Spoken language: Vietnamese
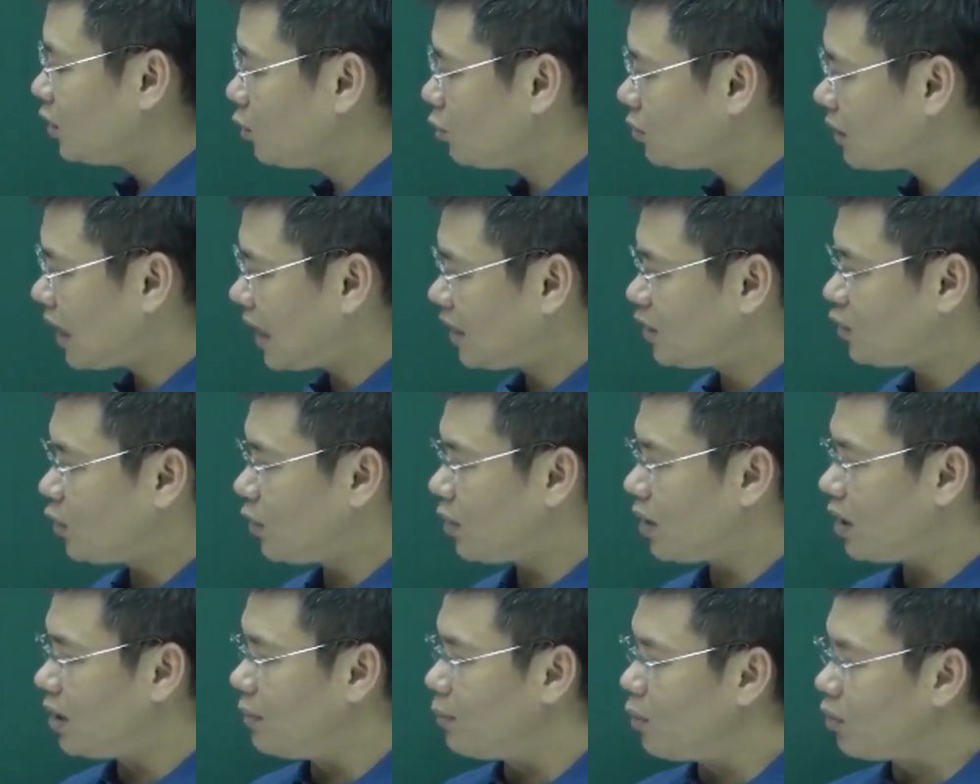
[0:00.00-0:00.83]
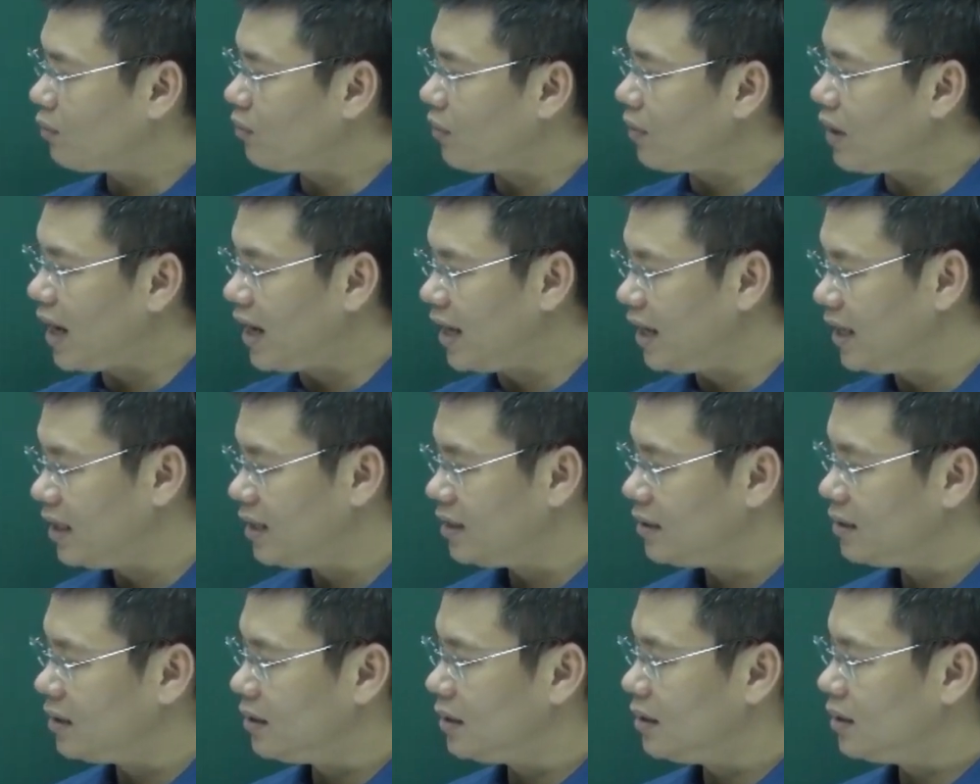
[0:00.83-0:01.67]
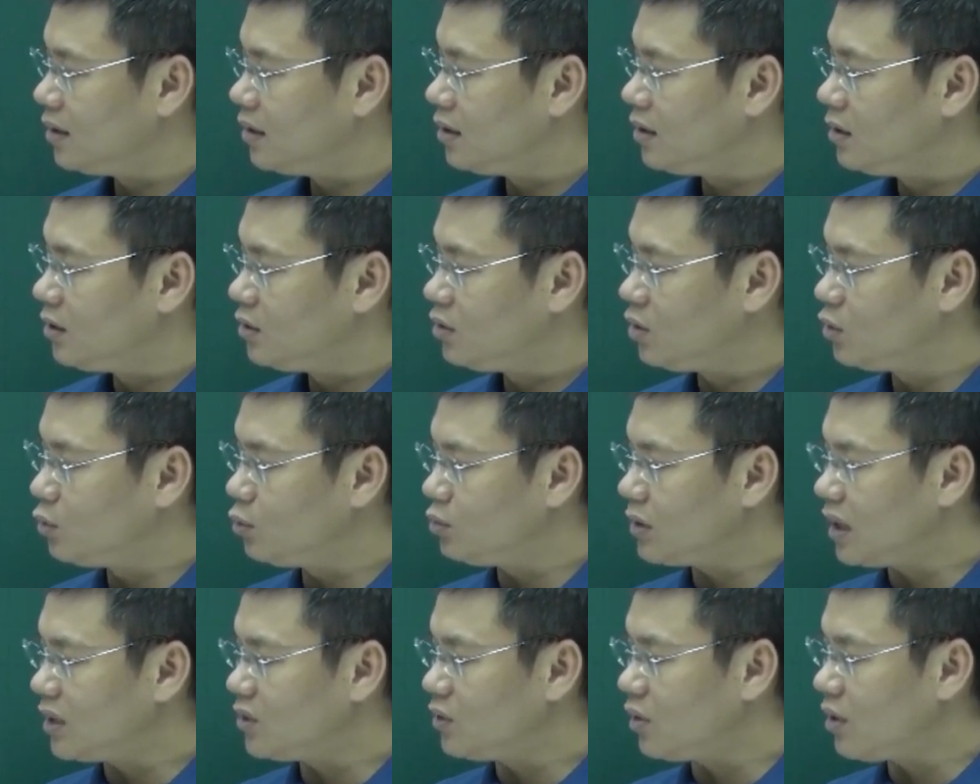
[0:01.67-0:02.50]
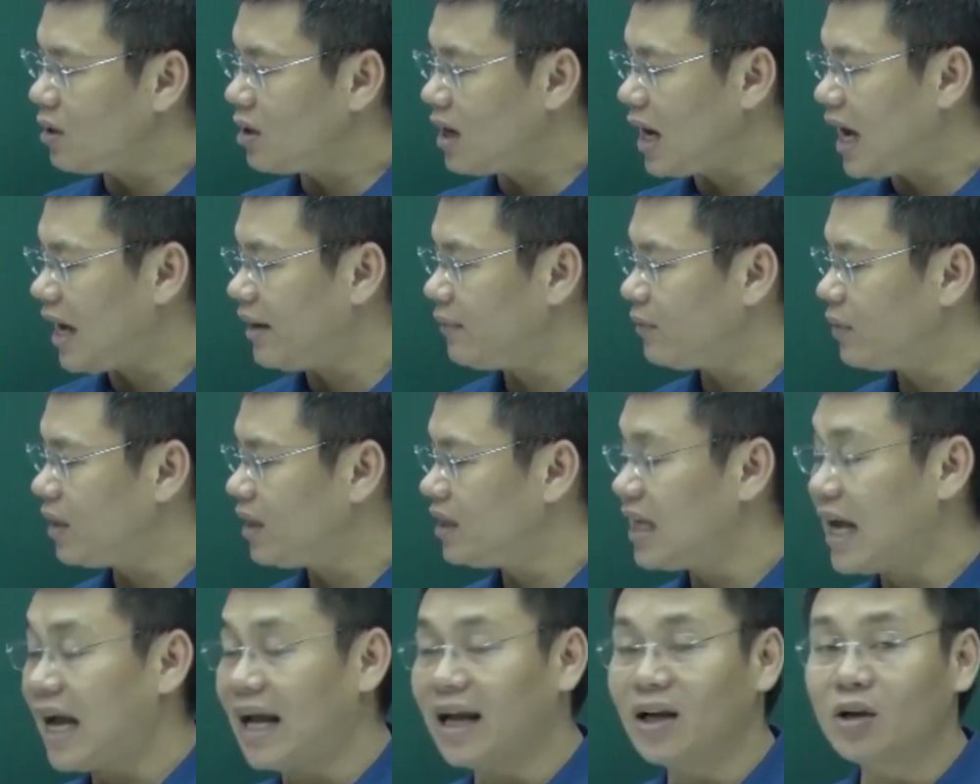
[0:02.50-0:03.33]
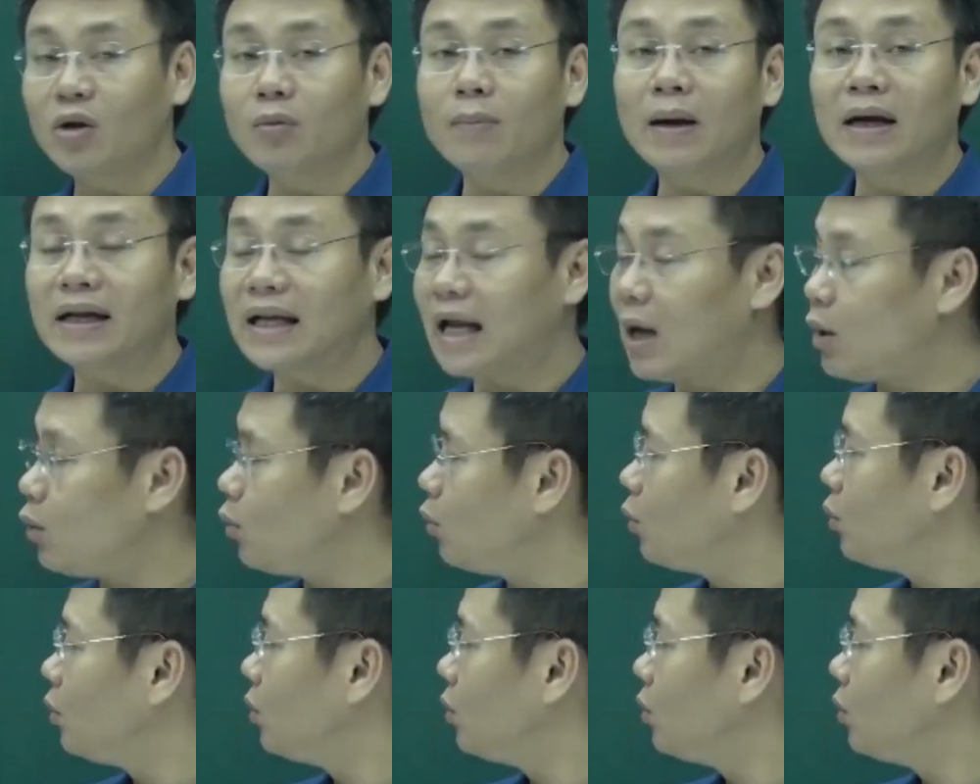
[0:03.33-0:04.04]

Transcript: Chúng ta cho r1 vào đây rồi chúng ta cho r2 vào đây thì hai cái đó bằng nhau